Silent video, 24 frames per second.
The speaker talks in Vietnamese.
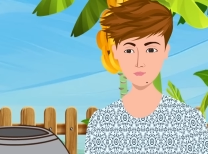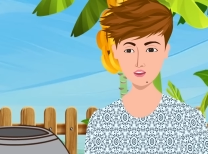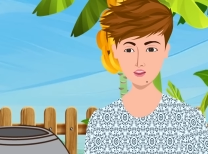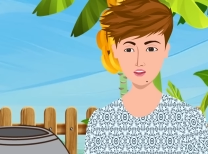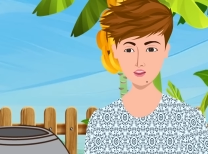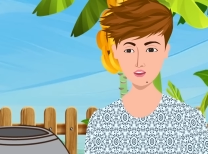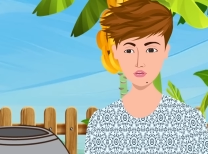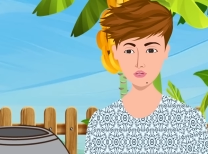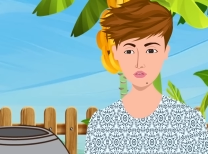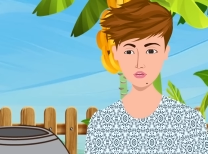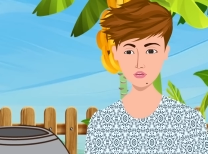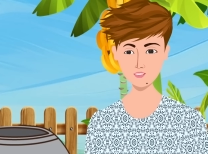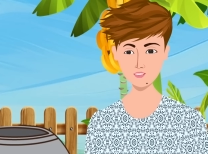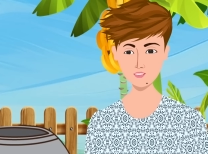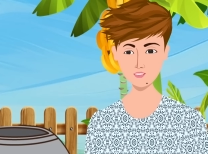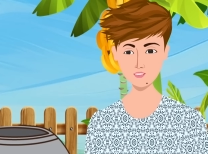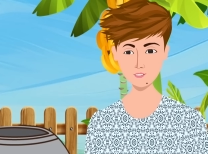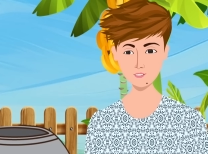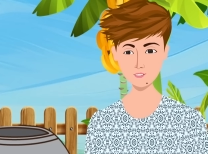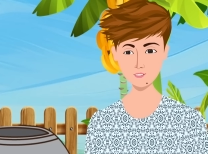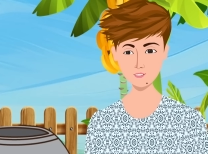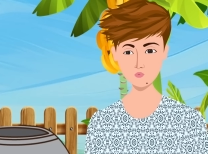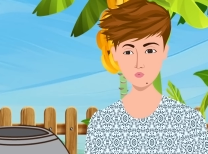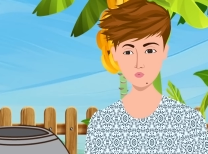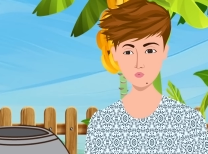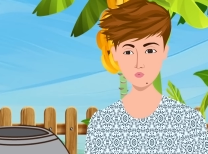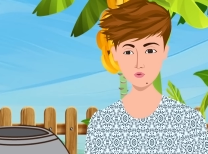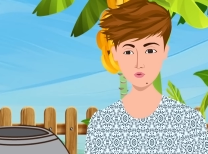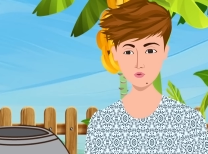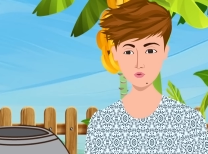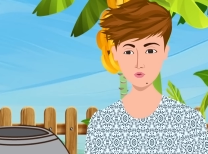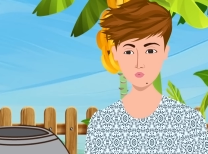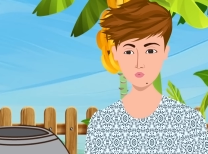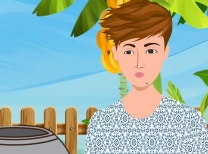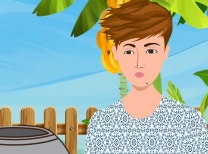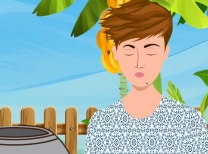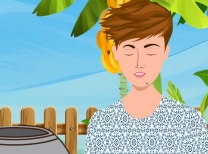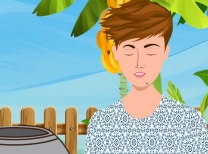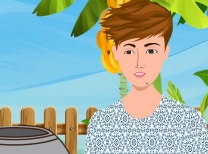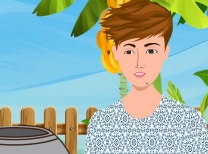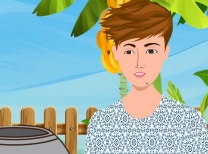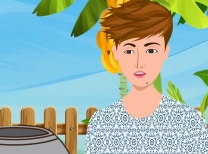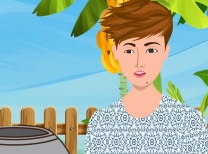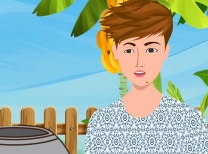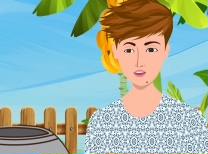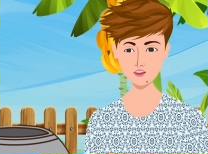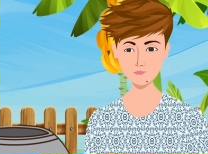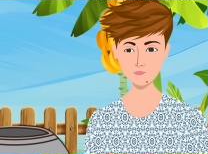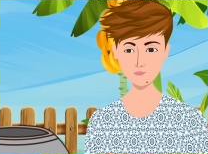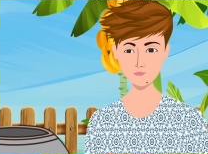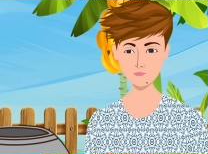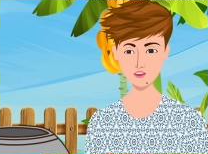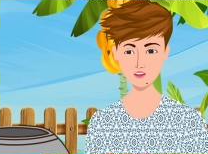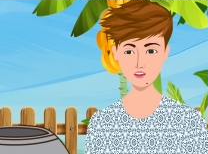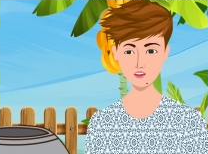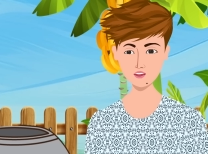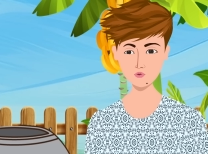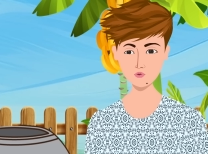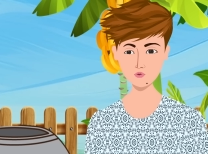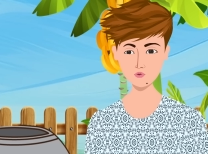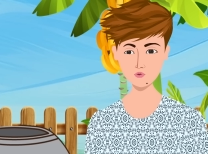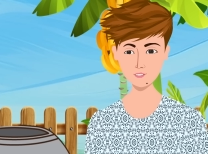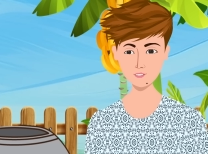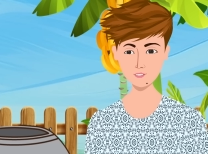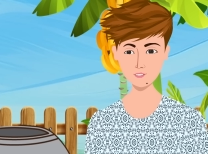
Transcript: Tha mất, ôn trong bán bạc buôn đọc liên tiết